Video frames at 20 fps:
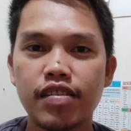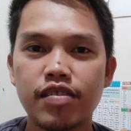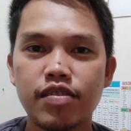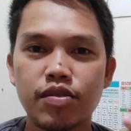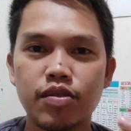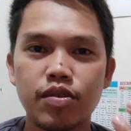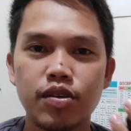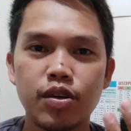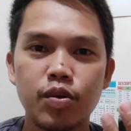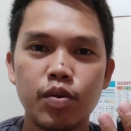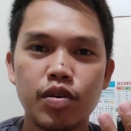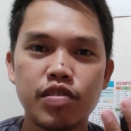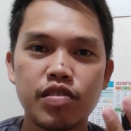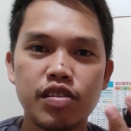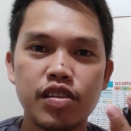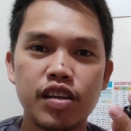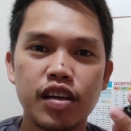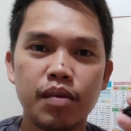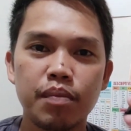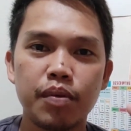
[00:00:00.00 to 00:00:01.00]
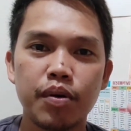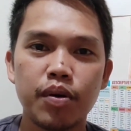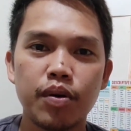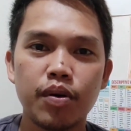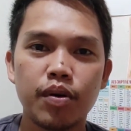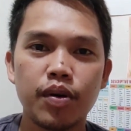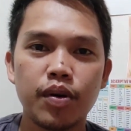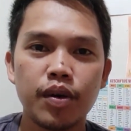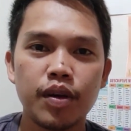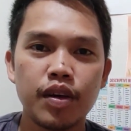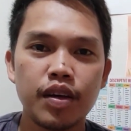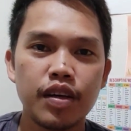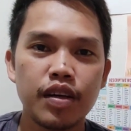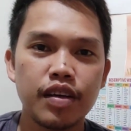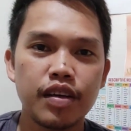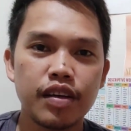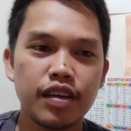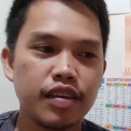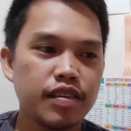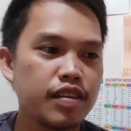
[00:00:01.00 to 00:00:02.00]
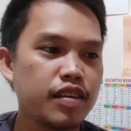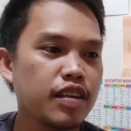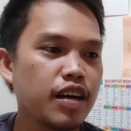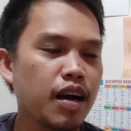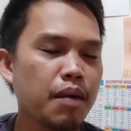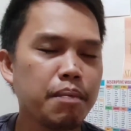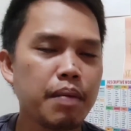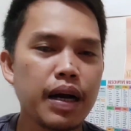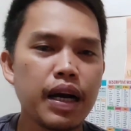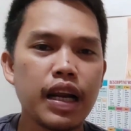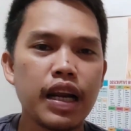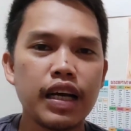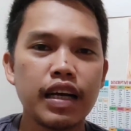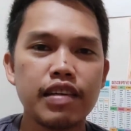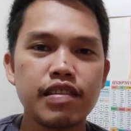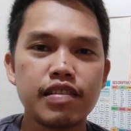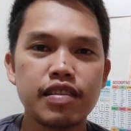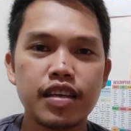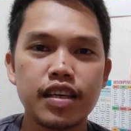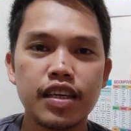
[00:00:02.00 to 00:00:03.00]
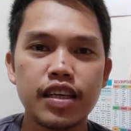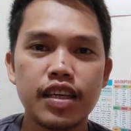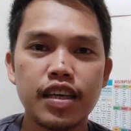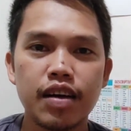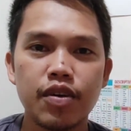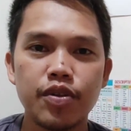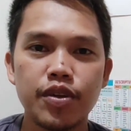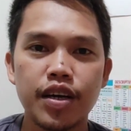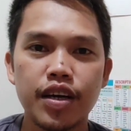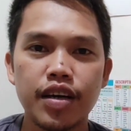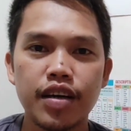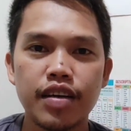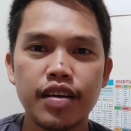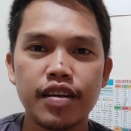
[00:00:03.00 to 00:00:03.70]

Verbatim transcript: So, iwas tinik po. Kasi napakalakas ng ilaw niya.